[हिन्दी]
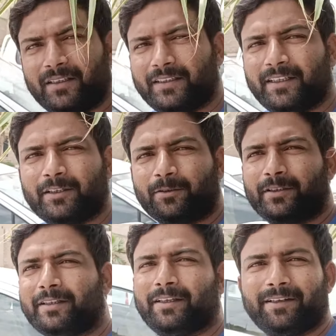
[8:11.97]
ये डेली
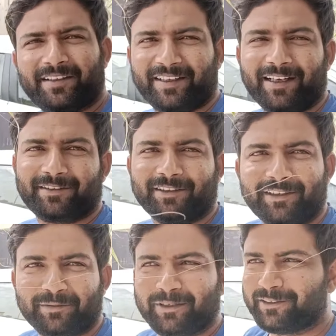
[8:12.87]
रूटीन है रियाद
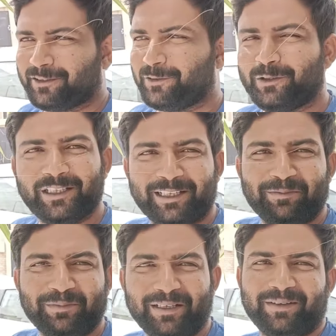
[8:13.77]
सिटी में सऊदी
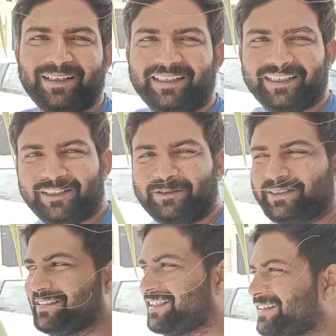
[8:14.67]
अरब में हमारा डेली
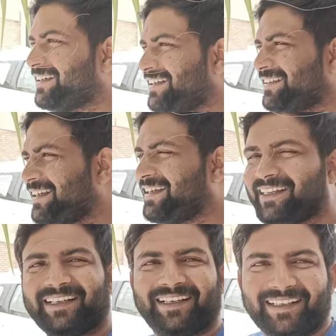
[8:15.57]
रूटीन चलता रहता है
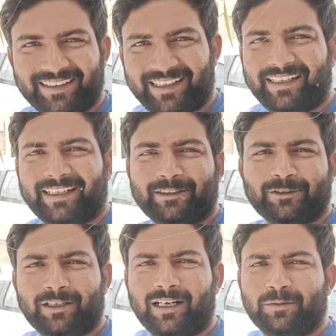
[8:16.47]
डेली का
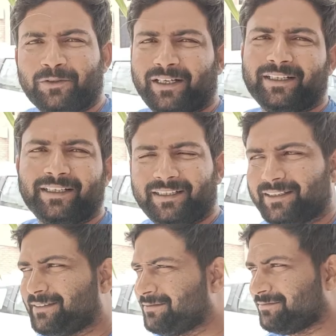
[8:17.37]
जो काम हो रहा है
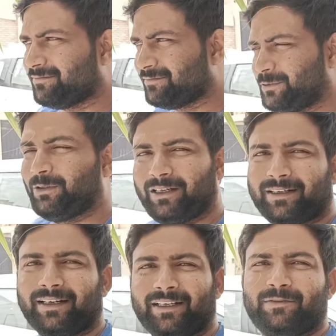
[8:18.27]
डेली जो
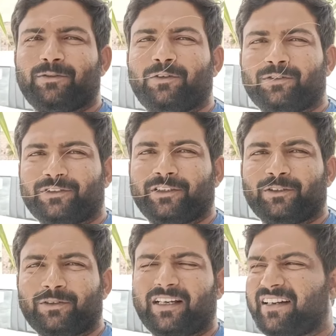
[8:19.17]
कर रहे हैं वो
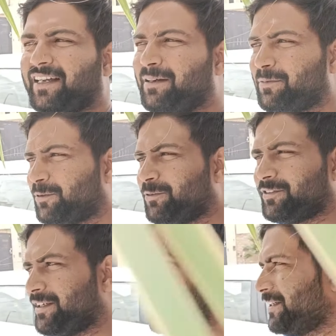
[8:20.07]
शेयर कर रहे हैं आप लोगों
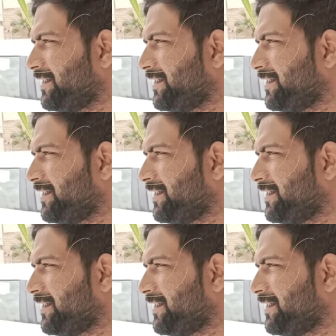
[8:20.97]
से